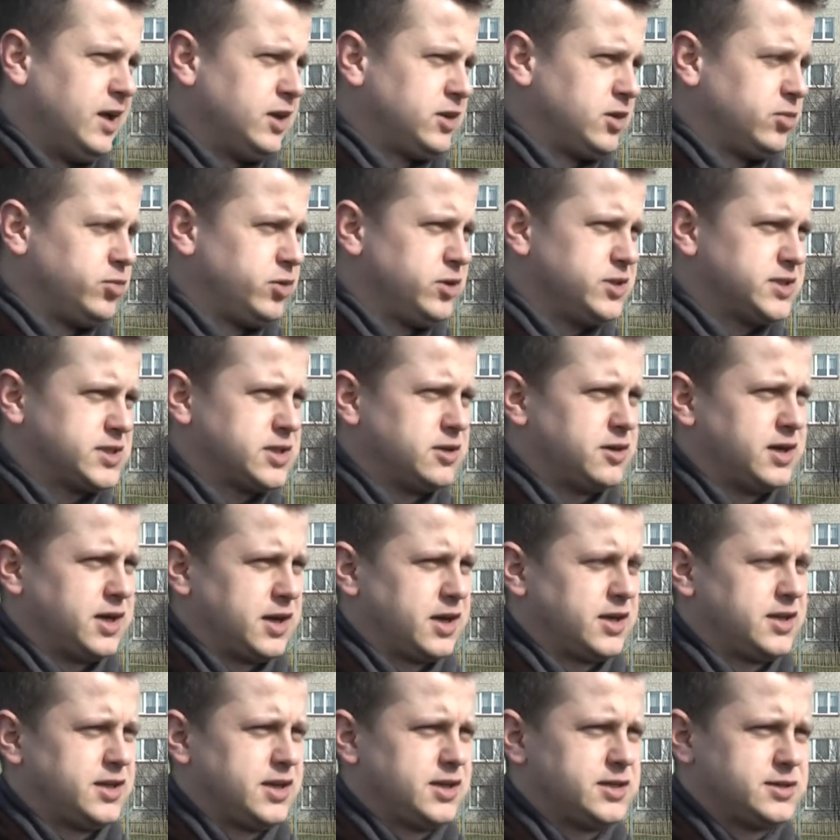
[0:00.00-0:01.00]
To boisko
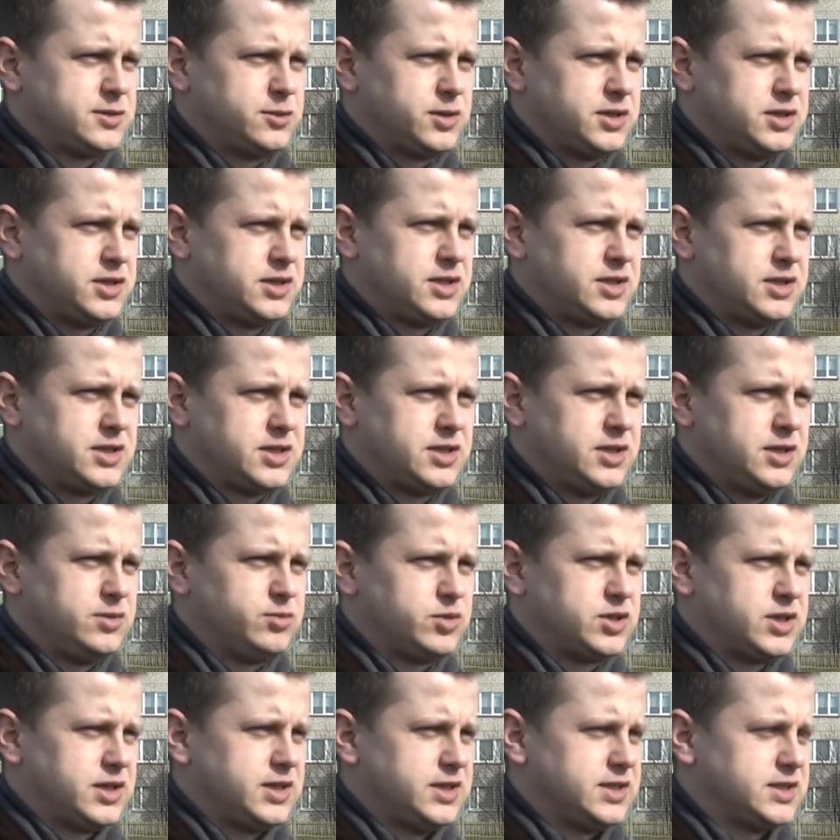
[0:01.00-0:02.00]
charakteryzuje się też
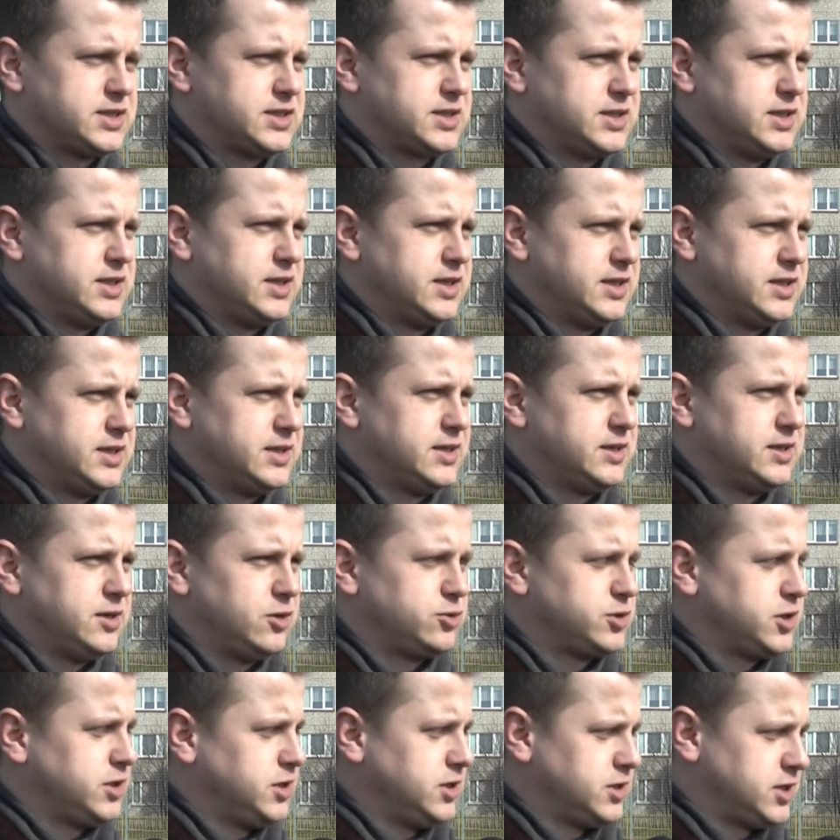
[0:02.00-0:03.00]
tym, że jest e,
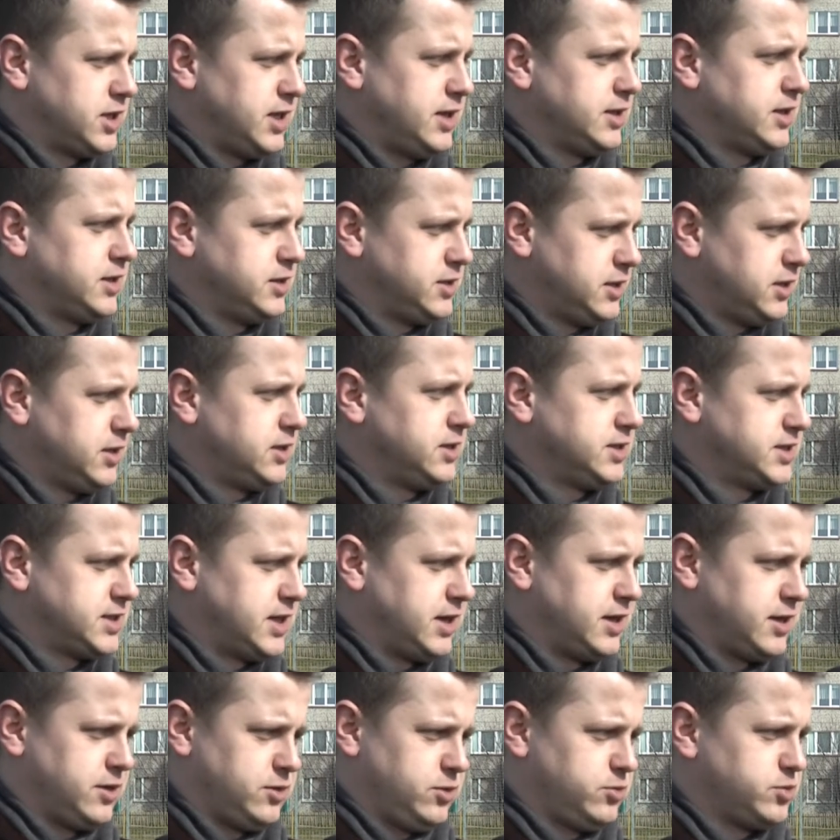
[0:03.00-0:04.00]
odśnieżane dzięki
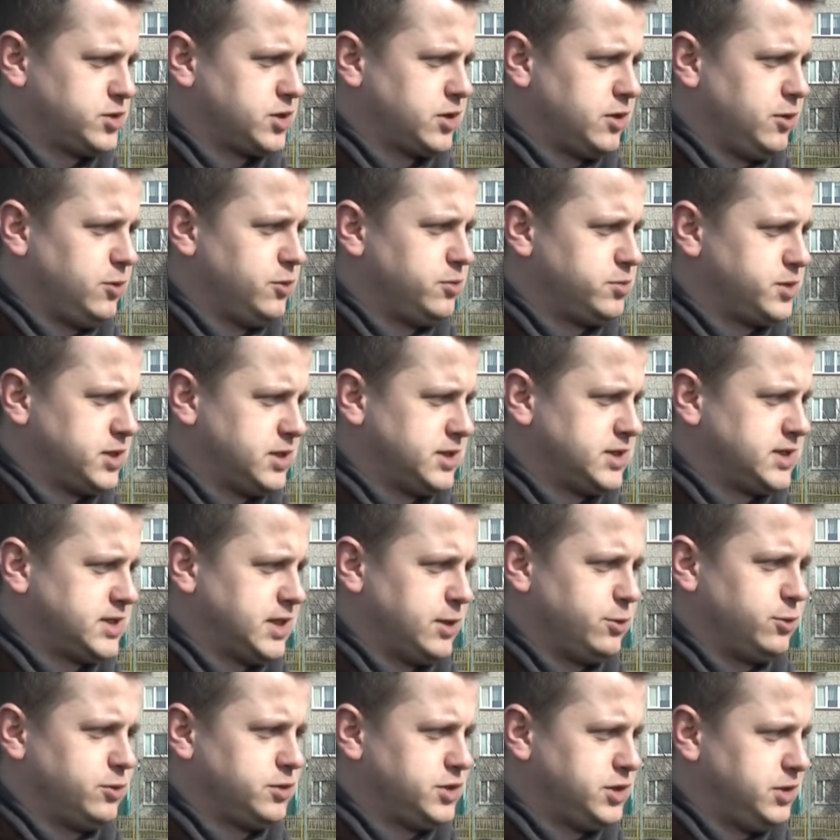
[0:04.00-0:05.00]
staraniom szkoły, przez
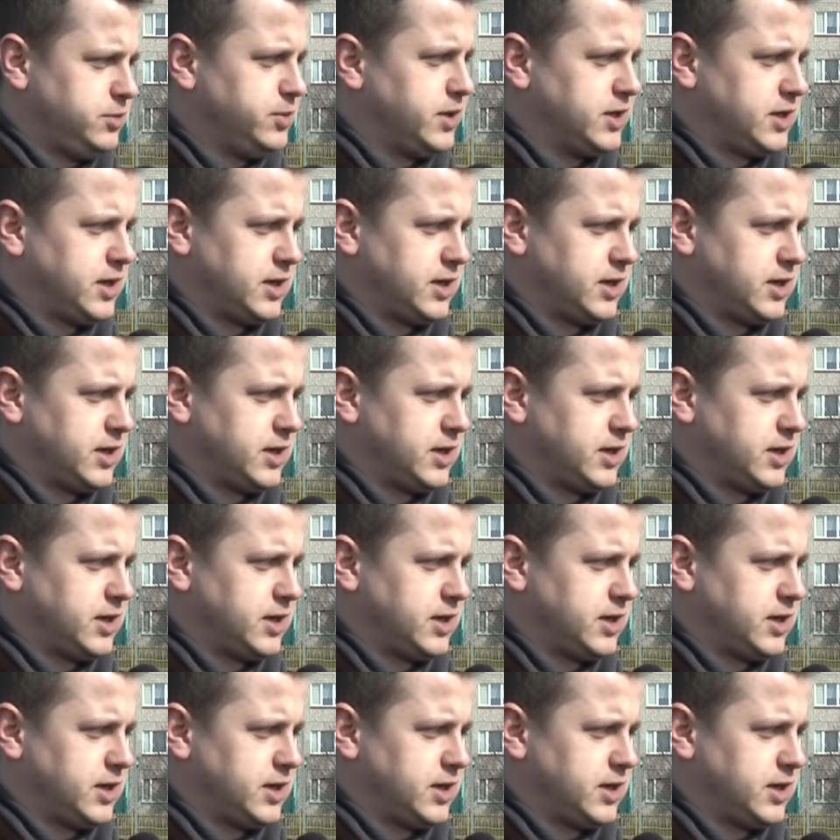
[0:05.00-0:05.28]
całą zimę